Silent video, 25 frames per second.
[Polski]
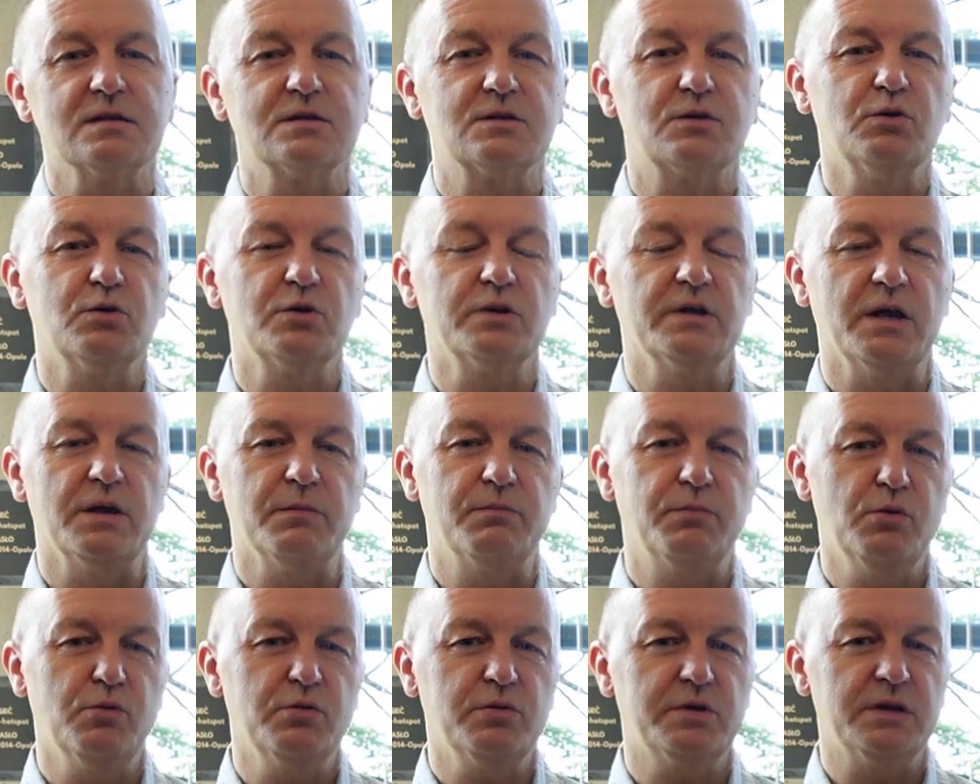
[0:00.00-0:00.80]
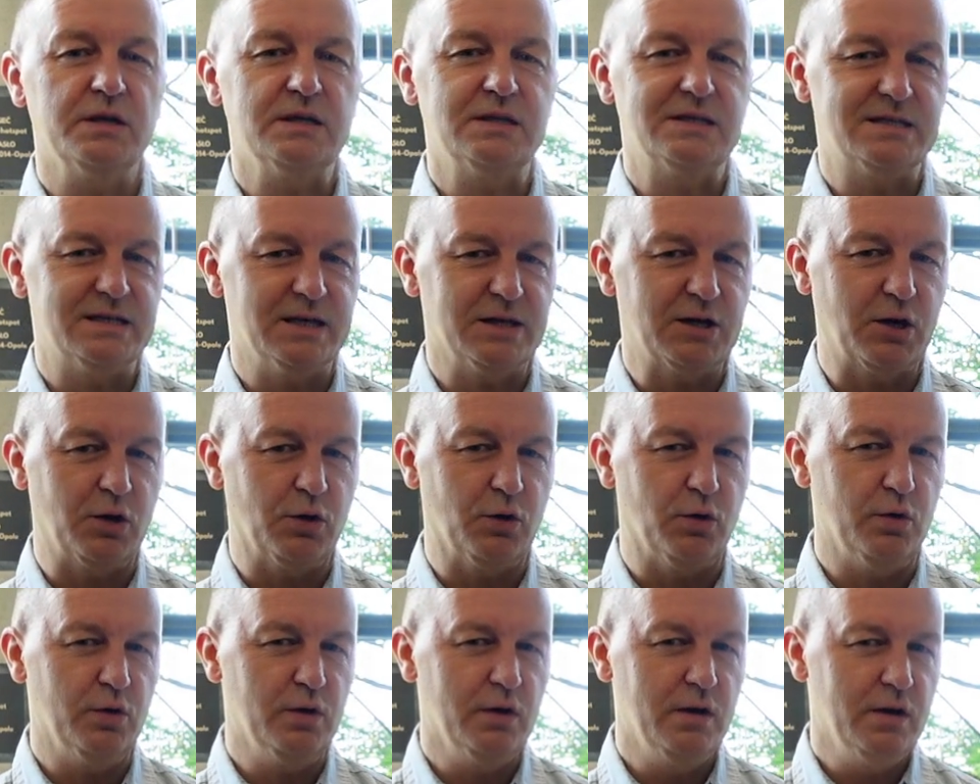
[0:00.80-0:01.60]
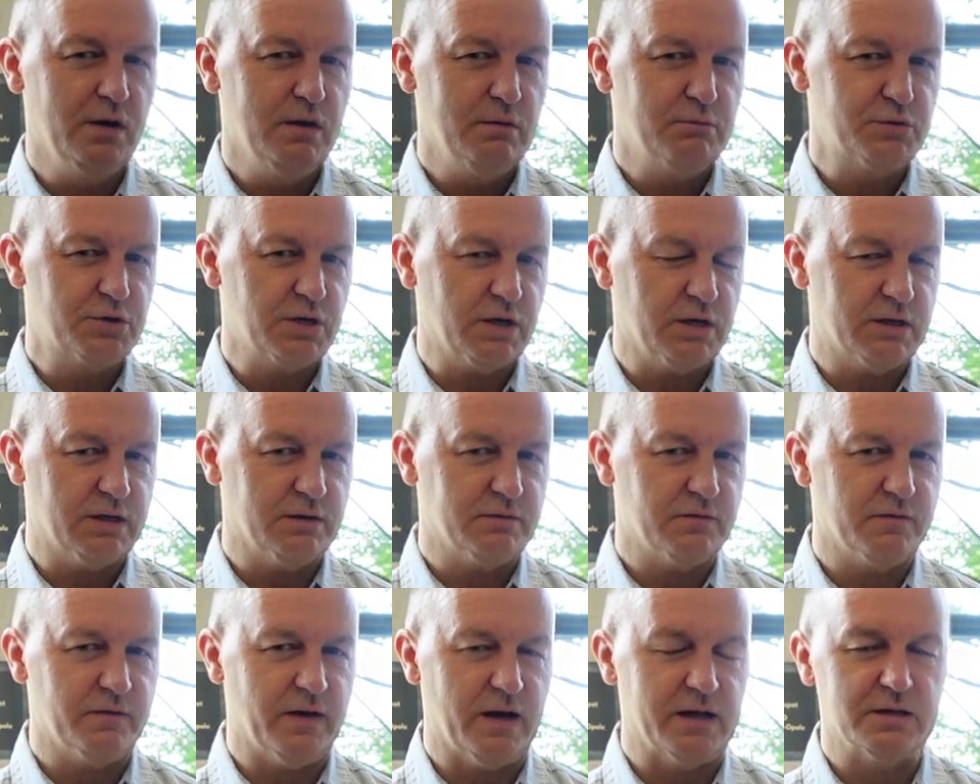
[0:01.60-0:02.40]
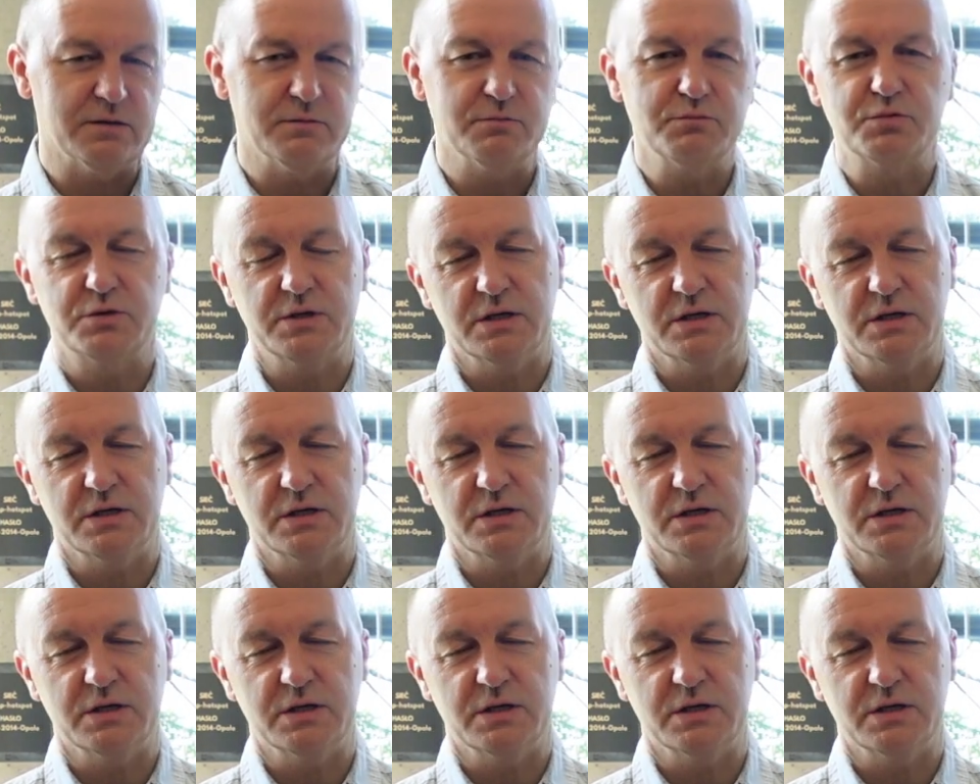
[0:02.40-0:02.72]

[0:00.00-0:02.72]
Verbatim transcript: z górnej półki, cyklu przygotowywanym